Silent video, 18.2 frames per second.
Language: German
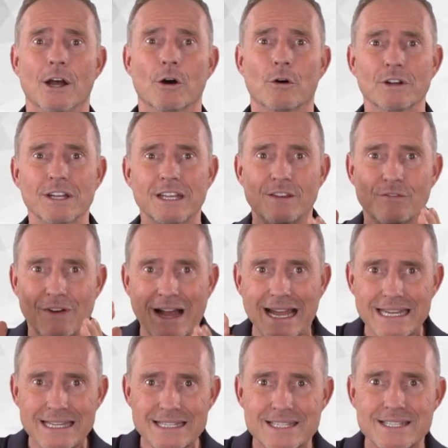Und ich
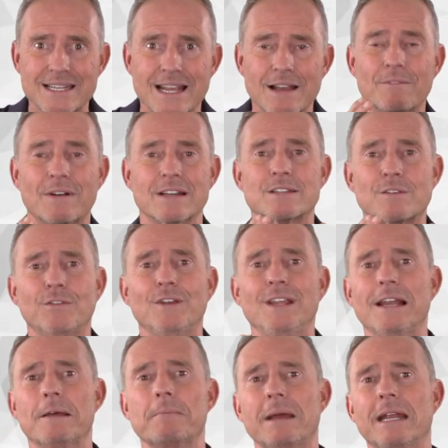weiß, was
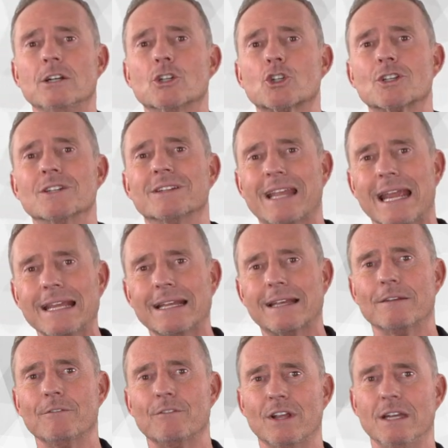viele Menschen
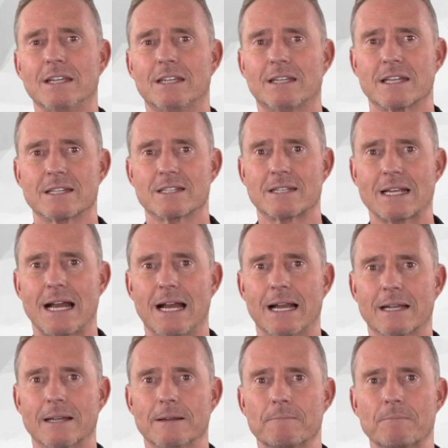denken, wenn ich das
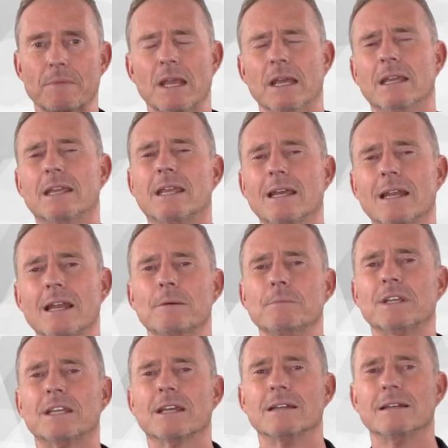sage. Ich erinnere
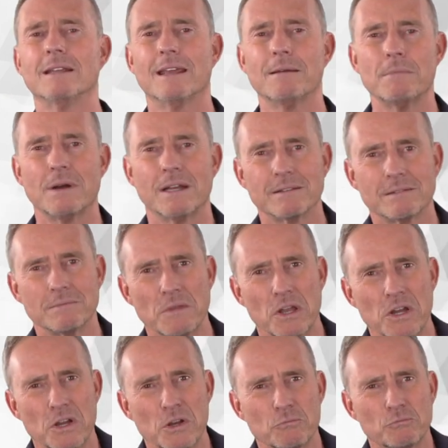mich an jemanden,
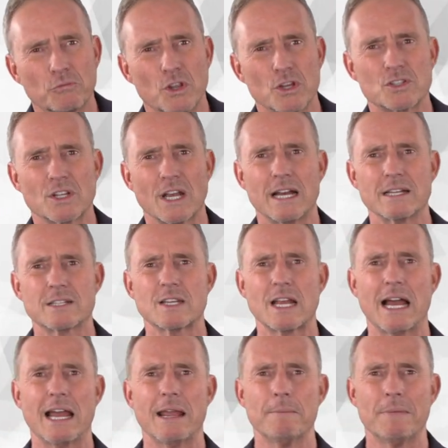der
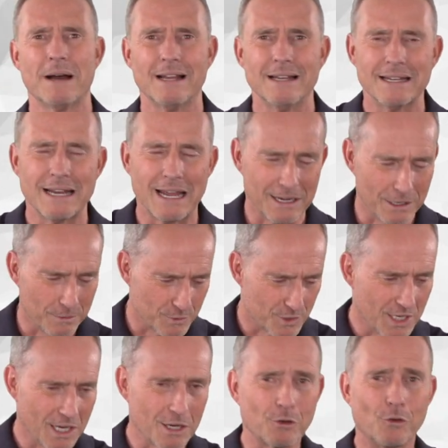saß einmal in einem
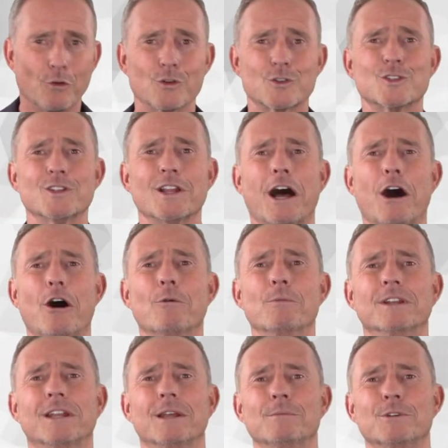sehr großen
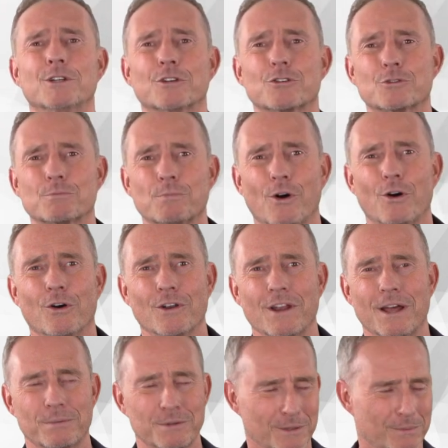Raum, in dem ich
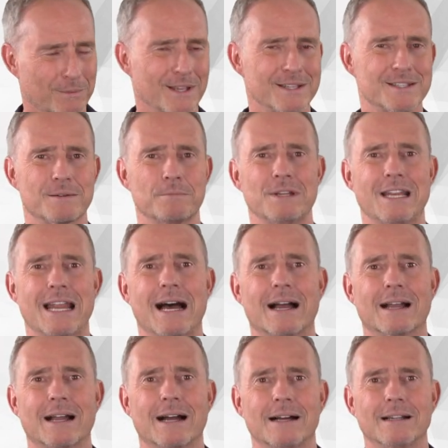gesprochen habe. Ich habe da ein
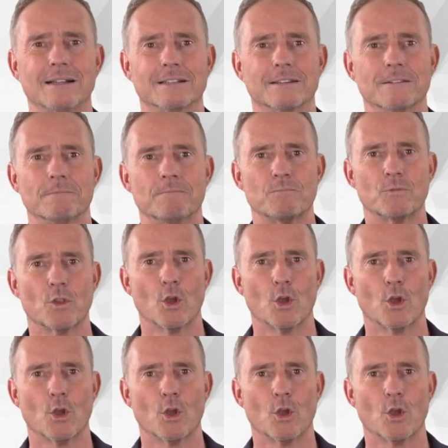Seminar gehalten.